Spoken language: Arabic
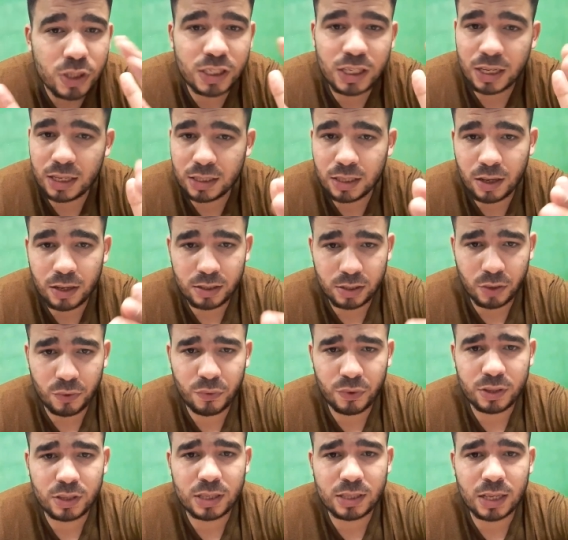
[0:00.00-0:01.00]
شيء
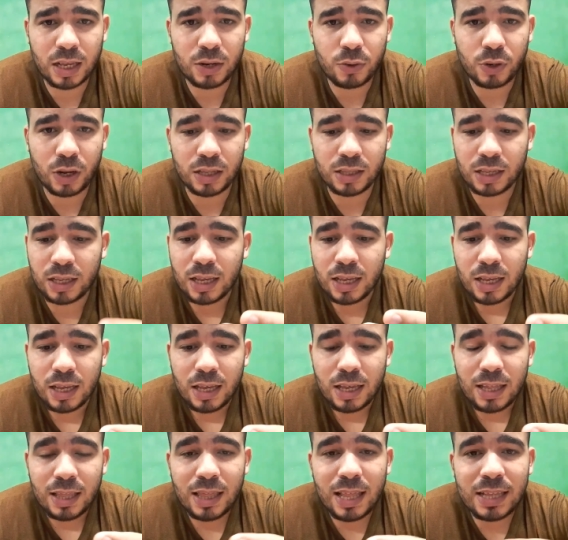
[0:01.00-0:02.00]
سوف تسألك عنه
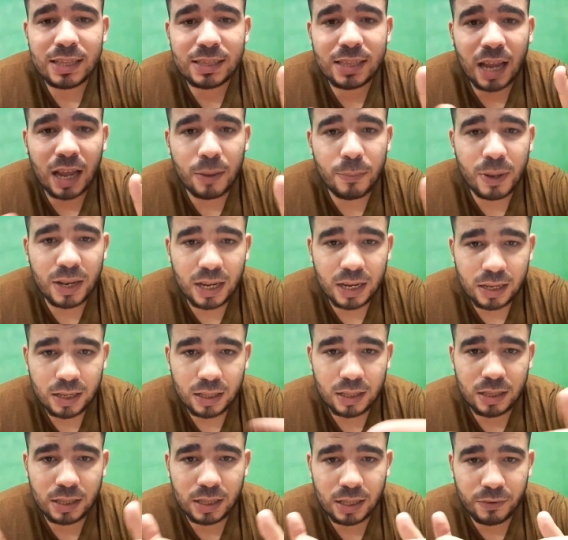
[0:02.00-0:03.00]
لن تقبلك